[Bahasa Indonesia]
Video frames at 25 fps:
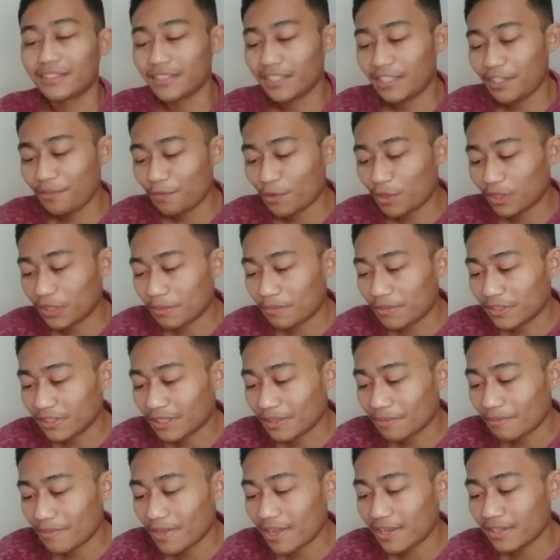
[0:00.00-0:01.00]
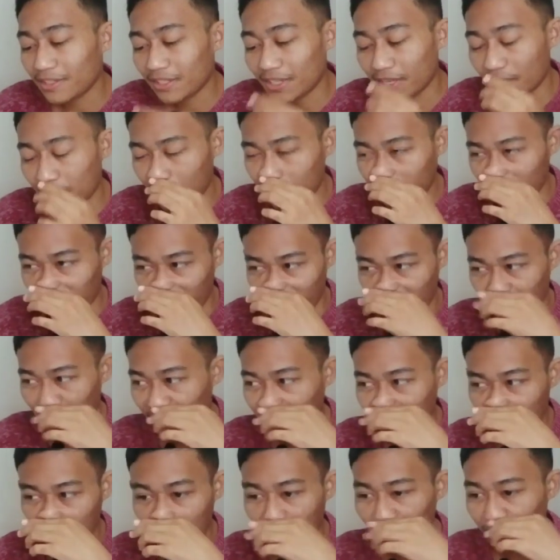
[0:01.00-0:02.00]
Jadi buat teman-teman yang
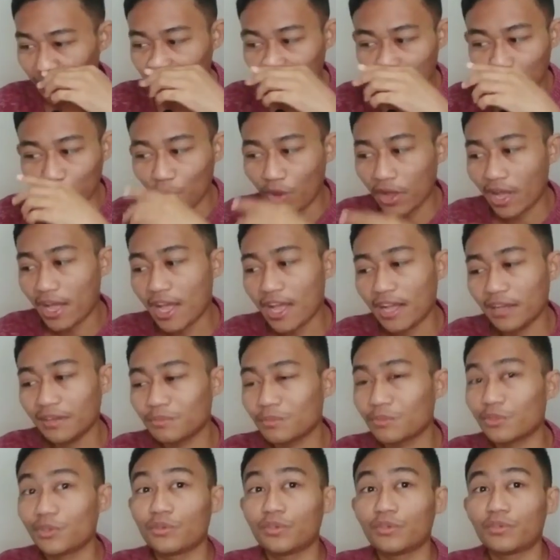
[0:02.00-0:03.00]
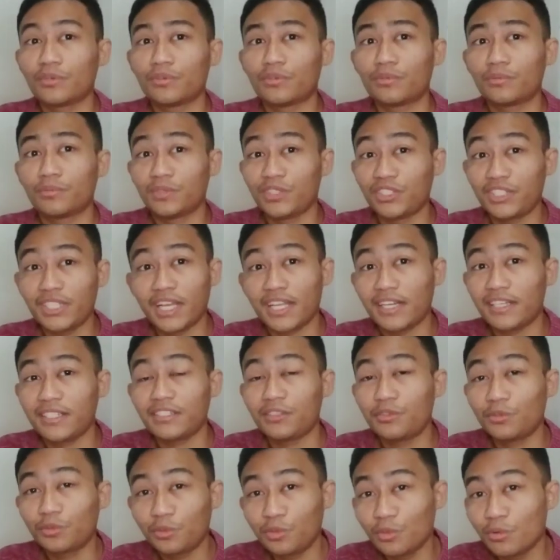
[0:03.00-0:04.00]
masih berjuang mau
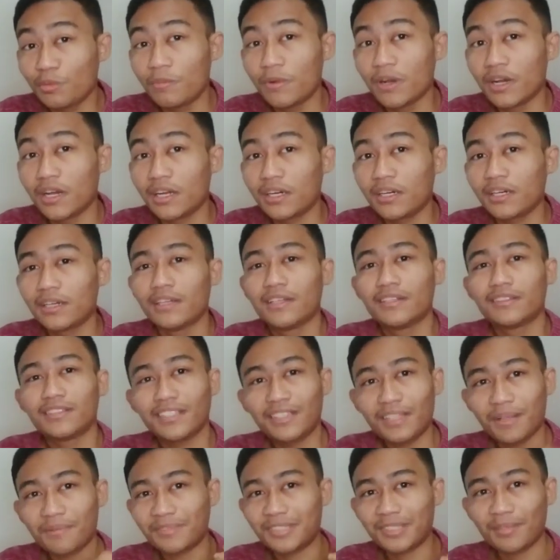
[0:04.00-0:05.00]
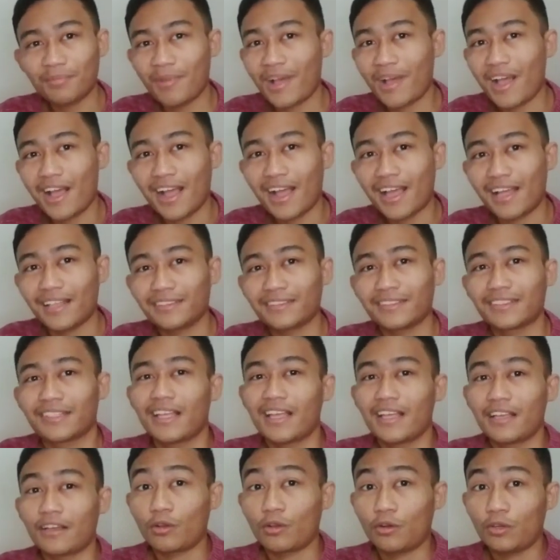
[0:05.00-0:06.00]
menjadi YouTuber, tetap semangat
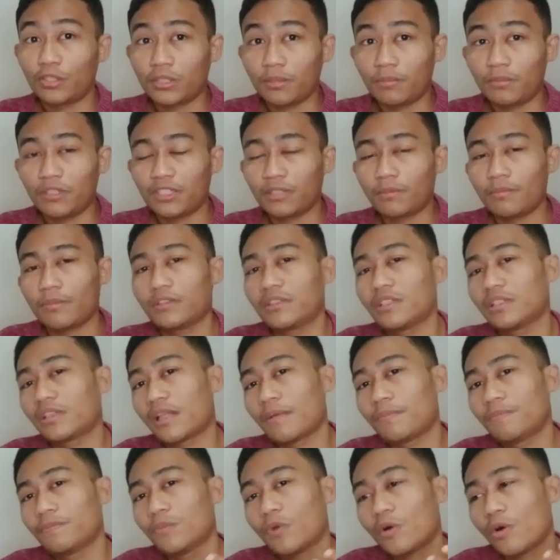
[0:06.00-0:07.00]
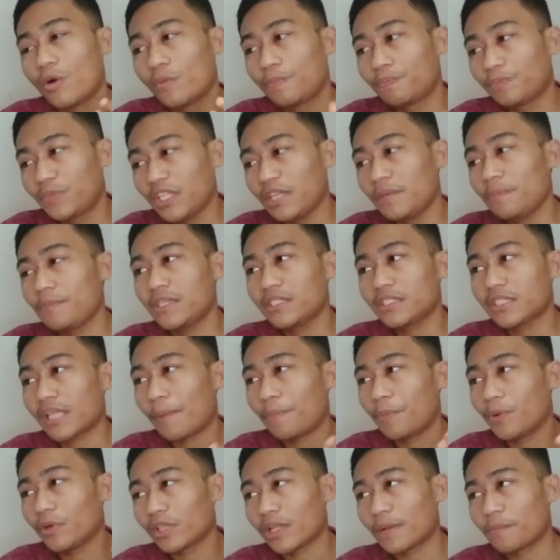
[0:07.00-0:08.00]
kalau teman-teman tetap
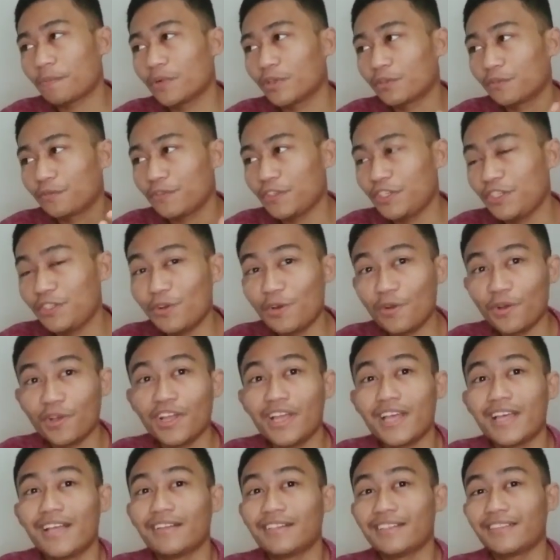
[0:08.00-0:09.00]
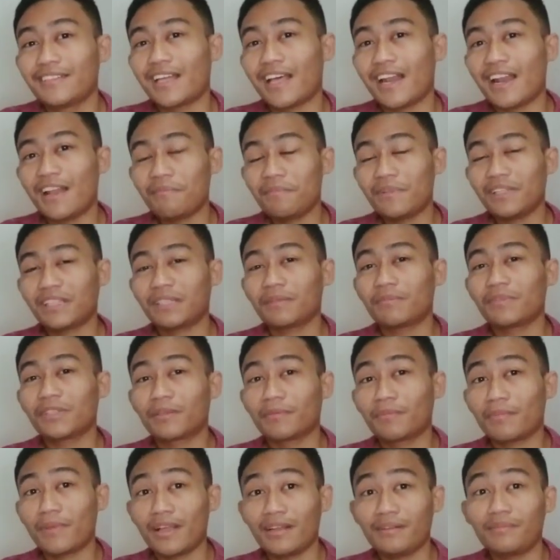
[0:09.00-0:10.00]
optimis upload-upload video, tidak lama
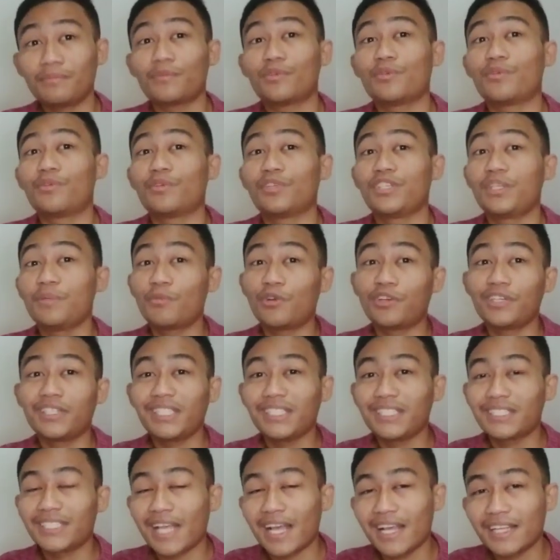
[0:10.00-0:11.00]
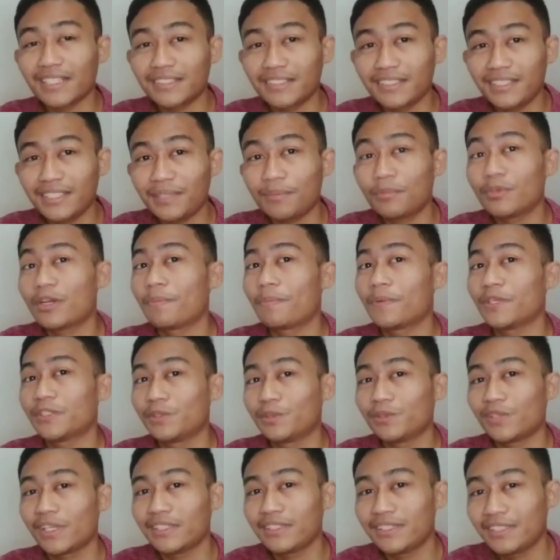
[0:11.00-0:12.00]
teman-teman mau dimonetisasi, mau
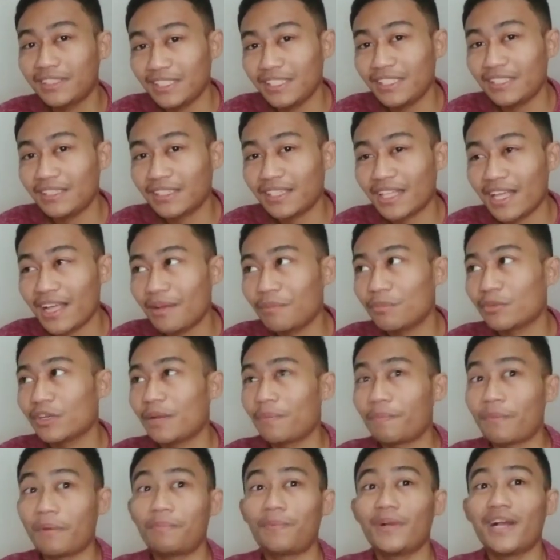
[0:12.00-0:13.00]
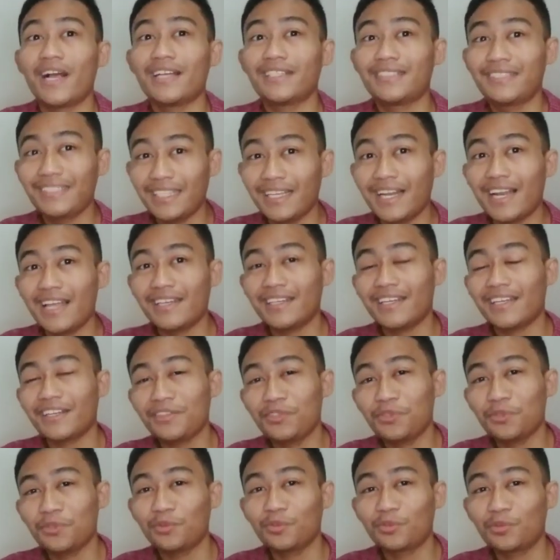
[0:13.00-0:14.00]
dapat surat cinta, mau dapat penghasilan
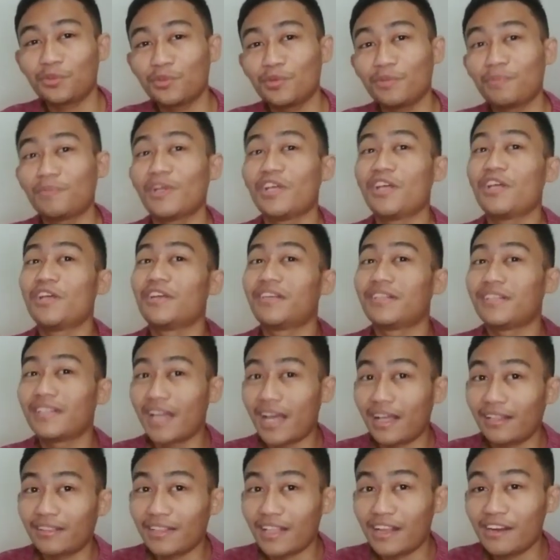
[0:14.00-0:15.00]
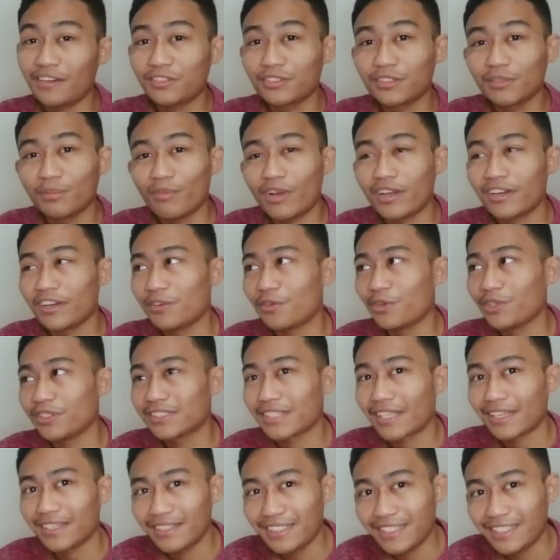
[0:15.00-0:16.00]
dari YouTube, Natal semua ada
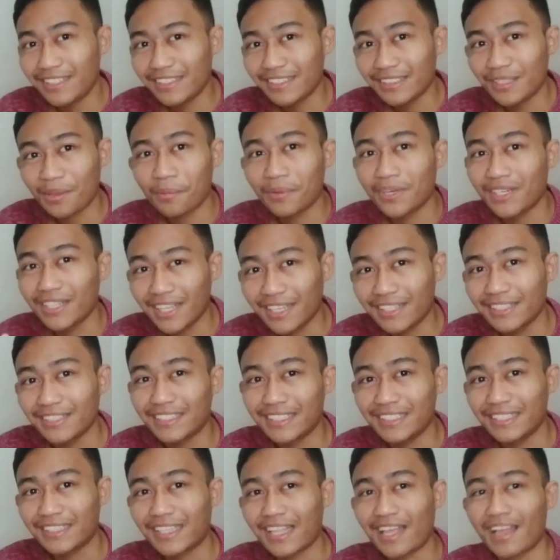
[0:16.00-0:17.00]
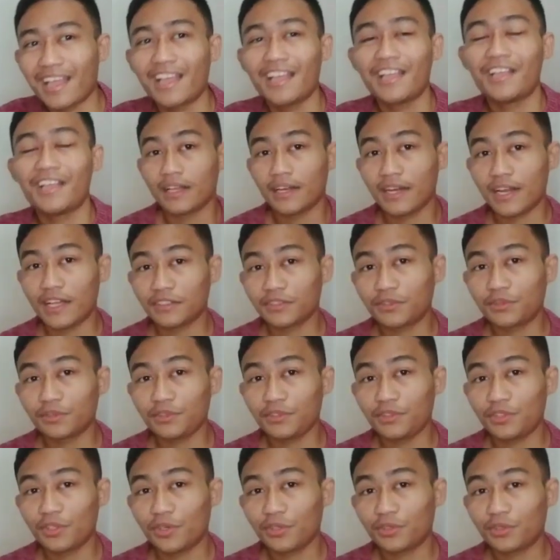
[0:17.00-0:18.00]
doi sendiri sama dengan kita.
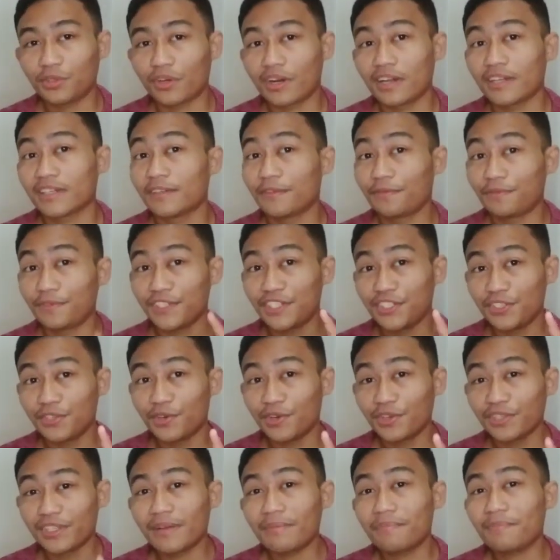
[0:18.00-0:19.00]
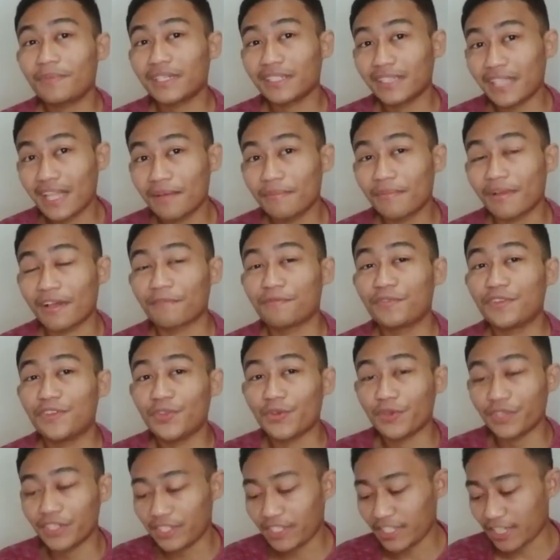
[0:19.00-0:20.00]
Langsung jo orang ke video. Yang pertama,
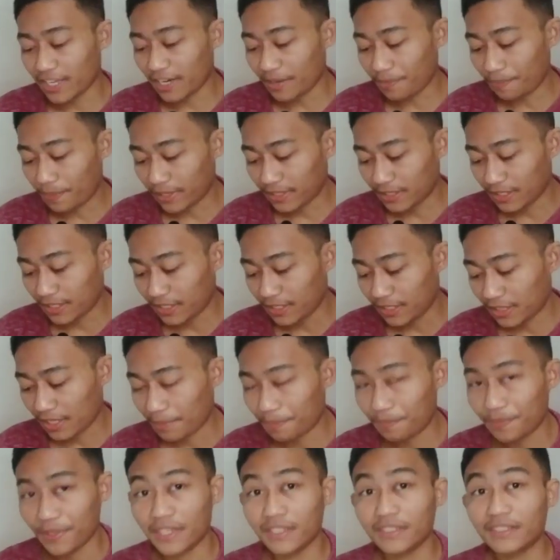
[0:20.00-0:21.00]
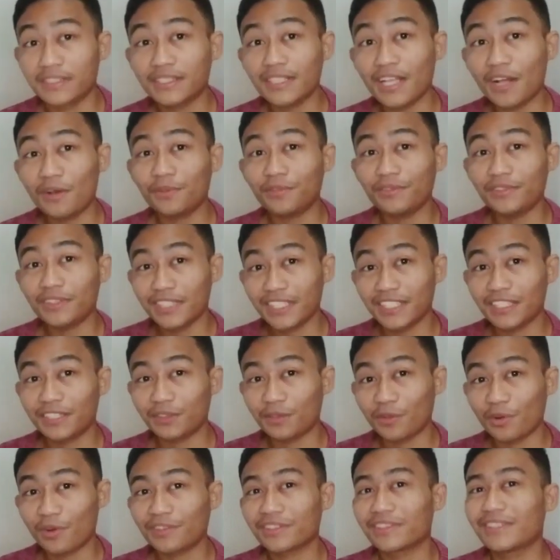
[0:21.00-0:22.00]
video ini ada pakai kita punya sound
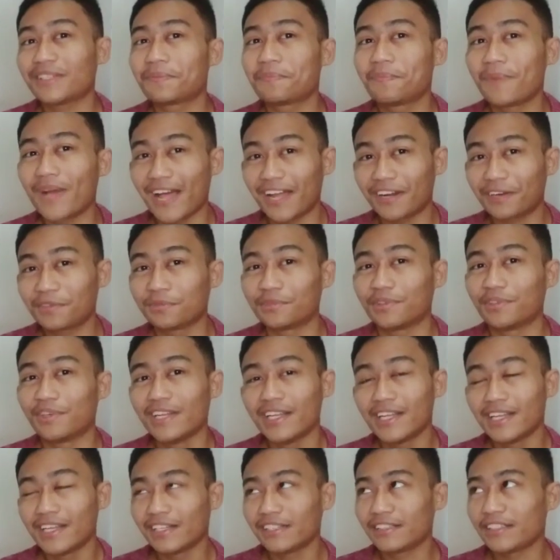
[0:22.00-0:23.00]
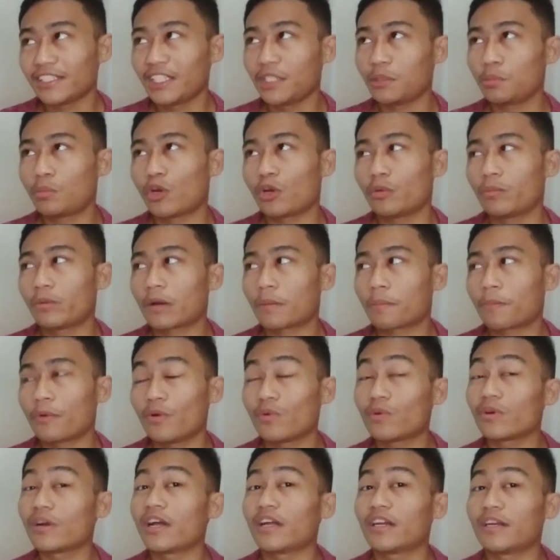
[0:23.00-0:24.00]
TikTok terbaru. Jadi baru
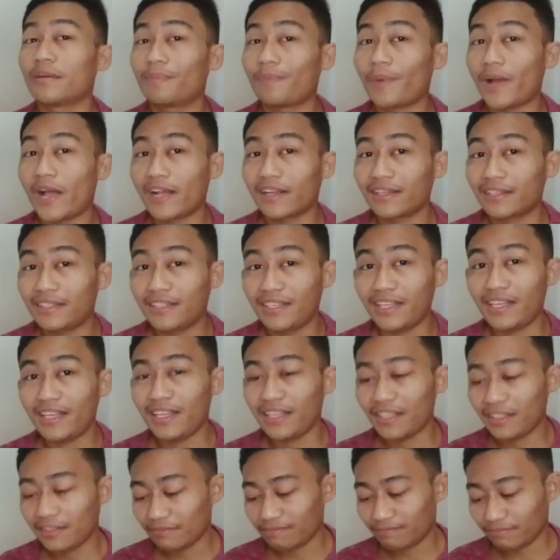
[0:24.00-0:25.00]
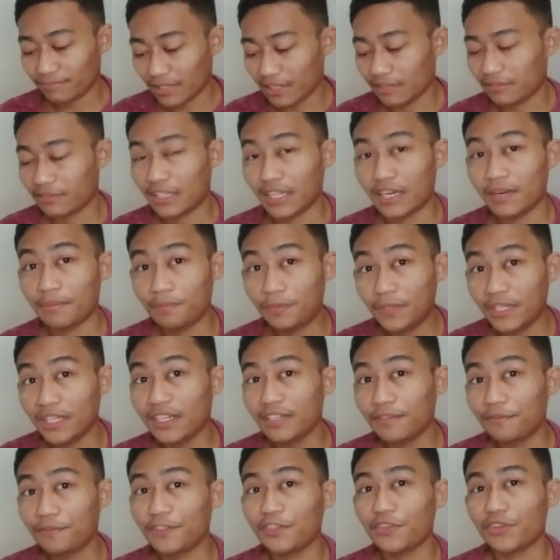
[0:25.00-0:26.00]
beberapa orang ada pakai dan tak ada
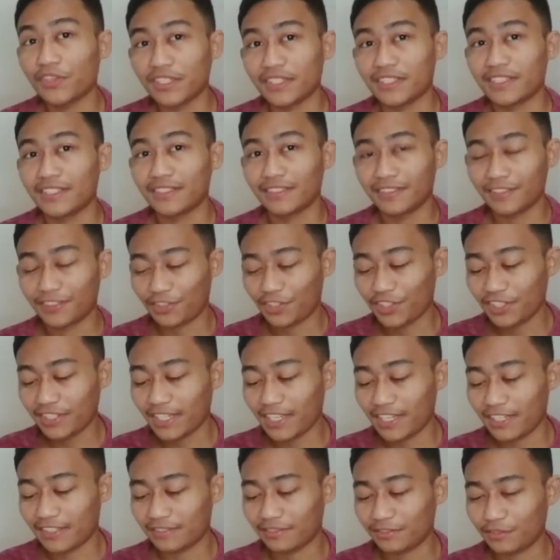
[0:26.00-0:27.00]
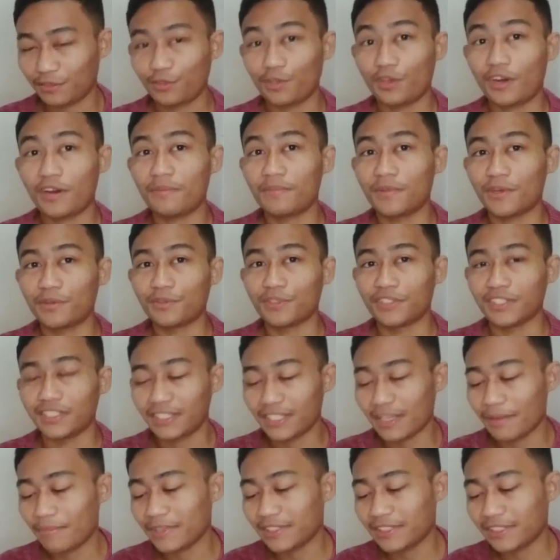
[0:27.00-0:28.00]
pilih video ini. Oke, okay, orang Mbak
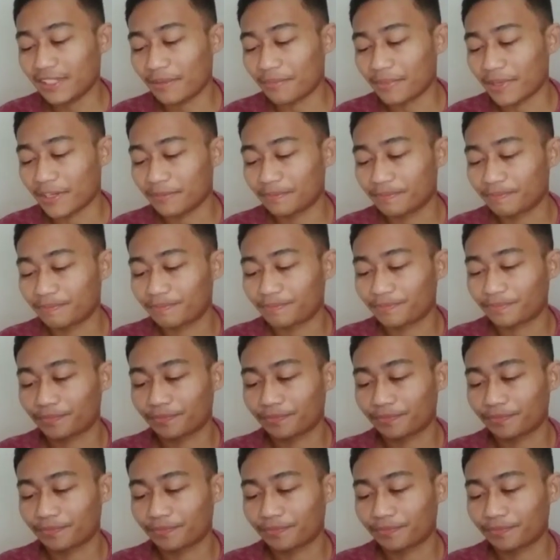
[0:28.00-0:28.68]
Uni sama-sama.